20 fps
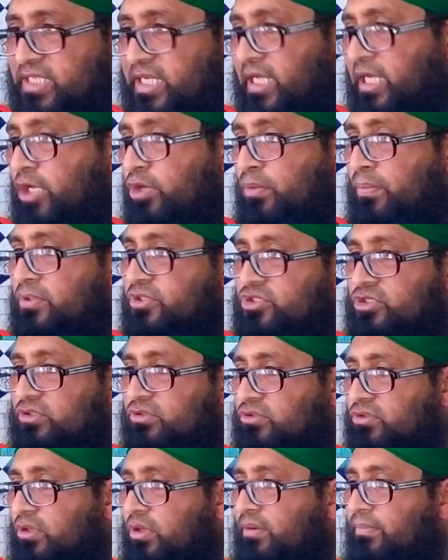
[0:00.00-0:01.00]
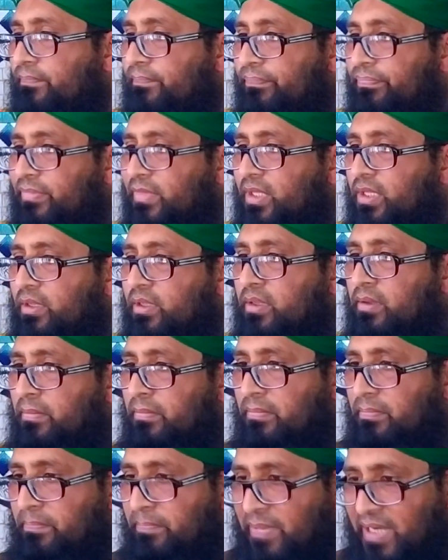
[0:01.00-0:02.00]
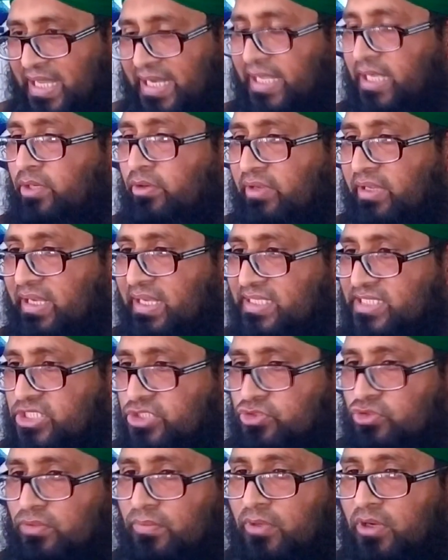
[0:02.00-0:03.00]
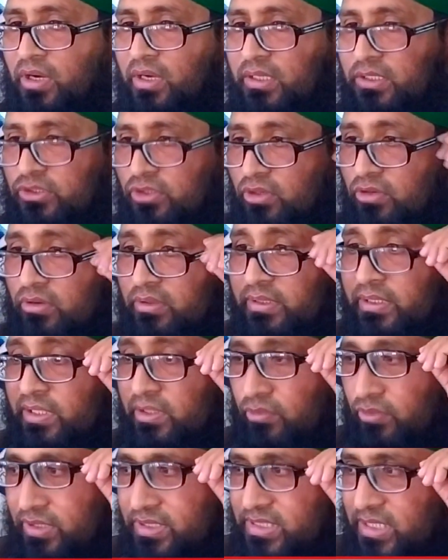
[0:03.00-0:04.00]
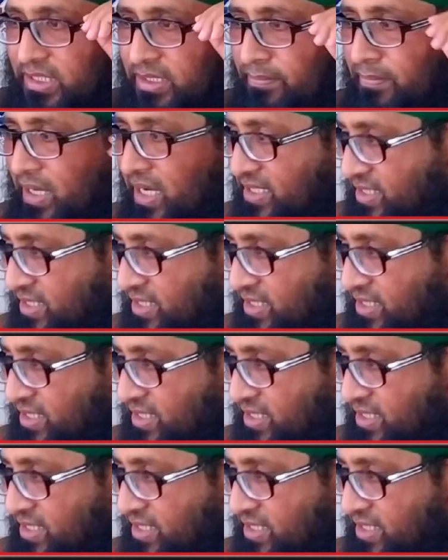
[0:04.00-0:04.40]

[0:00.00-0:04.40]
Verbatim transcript: ছেলে উপযুক্ত বালেক হয়ে গেছে যুবক তখন কি ওই ছেলে